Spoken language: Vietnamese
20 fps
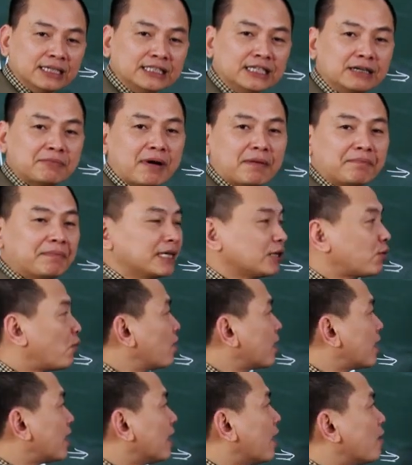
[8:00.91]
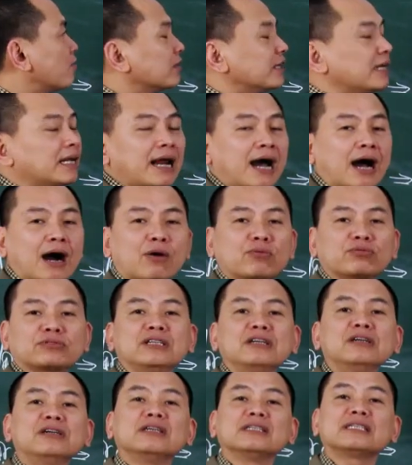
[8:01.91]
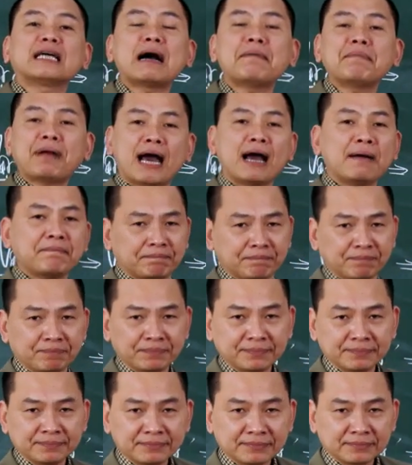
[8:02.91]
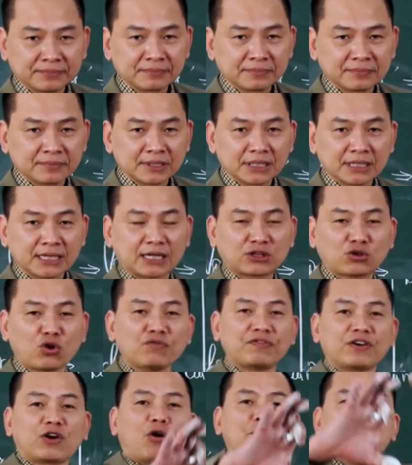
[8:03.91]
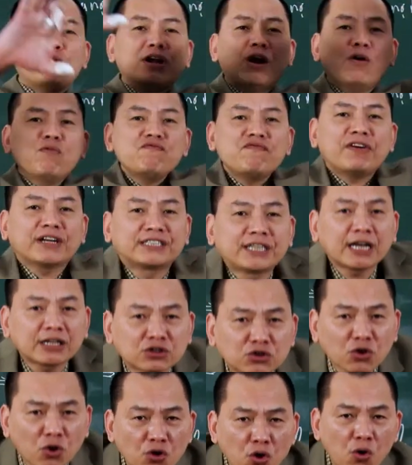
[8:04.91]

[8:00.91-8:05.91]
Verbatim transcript: nhưng mà mình cũng không nên học những người tham lam là tôi phải có một đống vật chất to